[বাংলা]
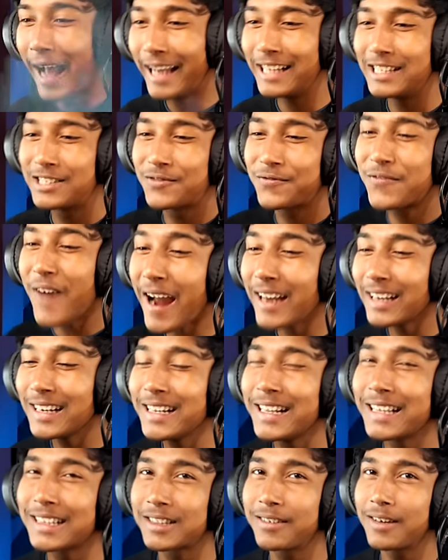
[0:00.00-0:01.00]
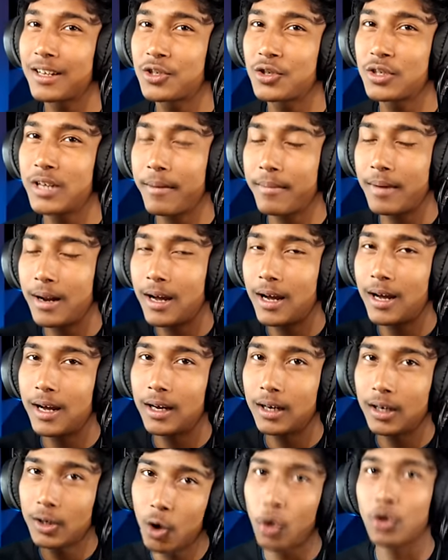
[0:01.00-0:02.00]
গাইস ফাইনালি দেখতে পাচ্ছ যে আমরা
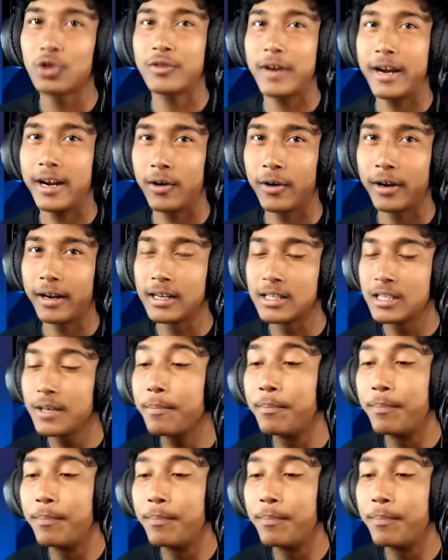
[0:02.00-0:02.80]
ঘোষ রাইডার হয়ে গেছি